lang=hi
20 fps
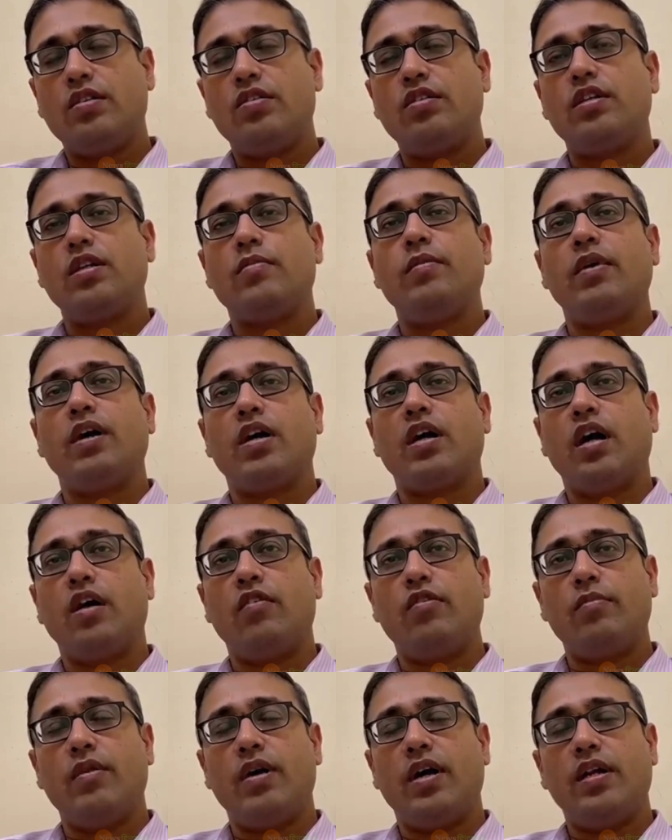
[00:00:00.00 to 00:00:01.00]
किसी के
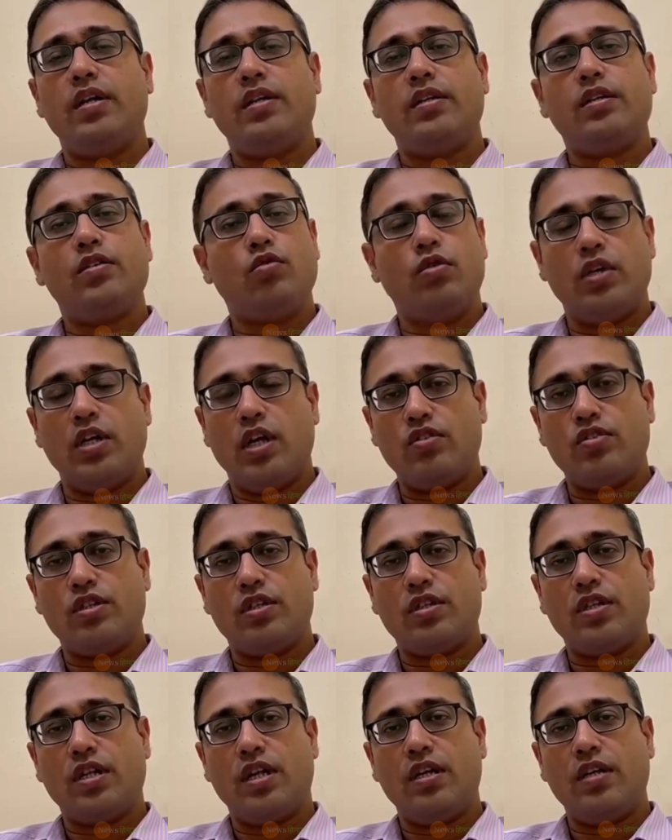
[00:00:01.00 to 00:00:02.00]
बहकावे में आने की कोई
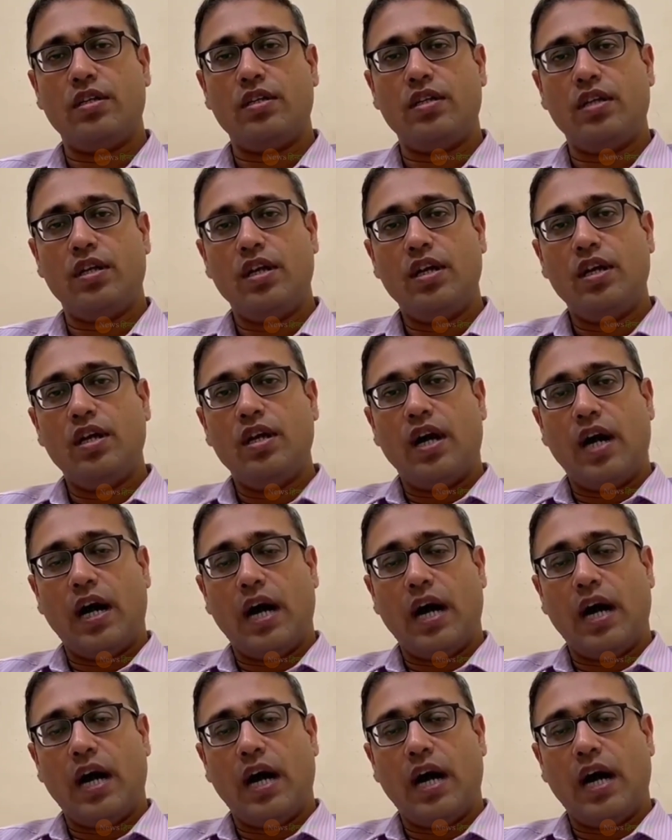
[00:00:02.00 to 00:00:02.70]
आवश्यकता नहीं है